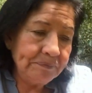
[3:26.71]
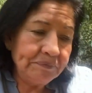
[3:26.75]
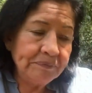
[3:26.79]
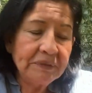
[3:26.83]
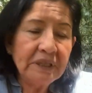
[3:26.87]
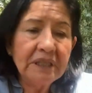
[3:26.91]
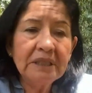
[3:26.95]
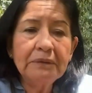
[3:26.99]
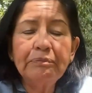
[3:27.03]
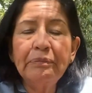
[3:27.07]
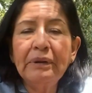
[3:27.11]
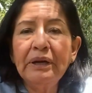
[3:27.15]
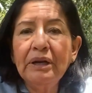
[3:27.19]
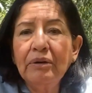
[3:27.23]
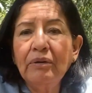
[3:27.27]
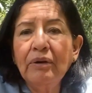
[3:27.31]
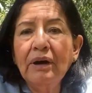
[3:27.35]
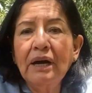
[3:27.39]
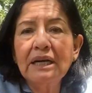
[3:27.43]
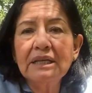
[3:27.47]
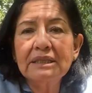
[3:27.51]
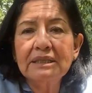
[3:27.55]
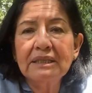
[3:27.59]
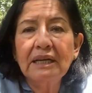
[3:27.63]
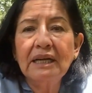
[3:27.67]
Espero
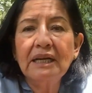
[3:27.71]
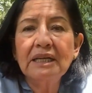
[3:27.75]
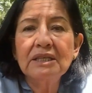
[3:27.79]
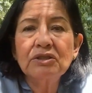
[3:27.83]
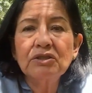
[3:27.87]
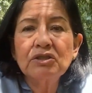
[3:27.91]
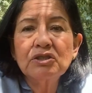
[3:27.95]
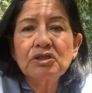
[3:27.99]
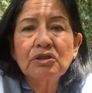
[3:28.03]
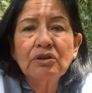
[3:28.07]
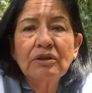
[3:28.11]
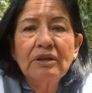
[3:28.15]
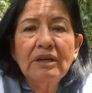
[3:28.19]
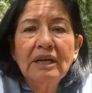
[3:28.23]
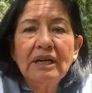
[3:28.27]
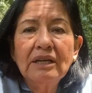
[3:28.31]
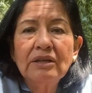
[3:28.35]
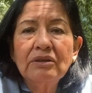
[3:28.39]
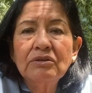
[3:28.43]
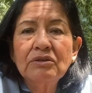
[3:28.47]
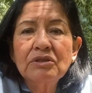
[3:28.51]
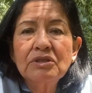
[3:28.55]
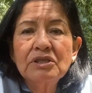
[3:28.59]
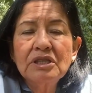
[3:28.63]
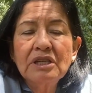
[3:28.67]
hasta las 8 de la
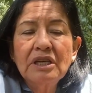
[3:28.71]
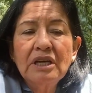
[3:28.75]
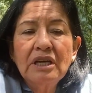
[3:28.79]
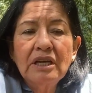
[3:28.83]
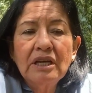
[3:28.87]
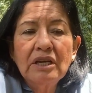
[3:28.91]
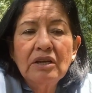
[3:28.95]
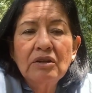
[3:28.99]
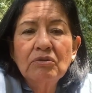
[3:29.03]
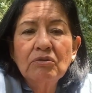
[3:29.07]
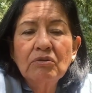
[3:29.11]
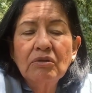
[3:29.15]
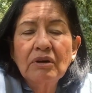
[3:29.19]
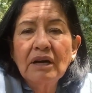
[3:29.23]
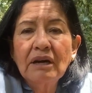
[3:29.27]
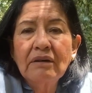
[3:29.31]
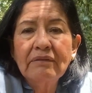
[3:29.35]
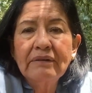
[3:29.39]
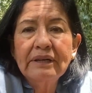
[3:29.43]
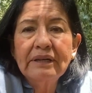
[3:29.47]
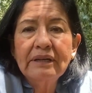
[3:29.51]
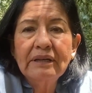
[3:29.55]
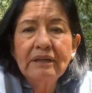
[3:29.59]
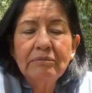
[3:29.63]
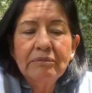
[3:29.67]
noche y nunca
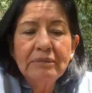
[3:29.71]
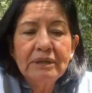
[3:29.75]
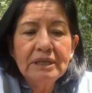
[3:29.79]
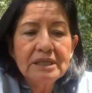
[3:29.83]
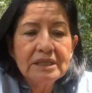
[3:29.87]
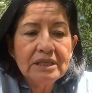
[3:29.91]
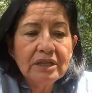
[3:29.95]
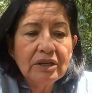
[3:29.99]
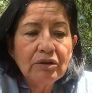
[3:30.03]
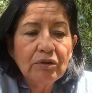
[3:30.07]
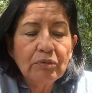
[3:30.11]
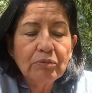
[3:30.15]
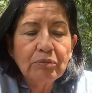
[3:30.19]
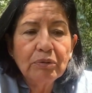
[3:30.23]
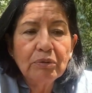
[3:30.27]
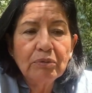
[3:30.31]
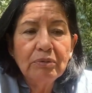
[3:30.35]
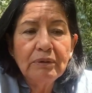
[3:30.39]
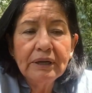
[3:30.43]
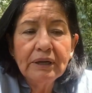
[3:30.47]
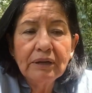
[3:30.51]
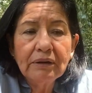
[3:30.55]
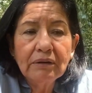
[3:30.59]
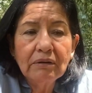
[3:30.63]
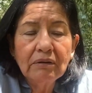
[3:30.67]
abre el Ministerio
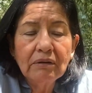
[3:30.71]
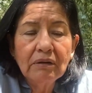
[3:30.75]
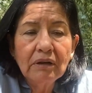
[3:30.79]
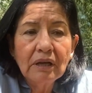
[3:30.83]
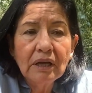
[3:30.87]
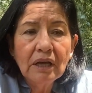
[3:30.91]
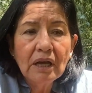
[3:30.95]
Público.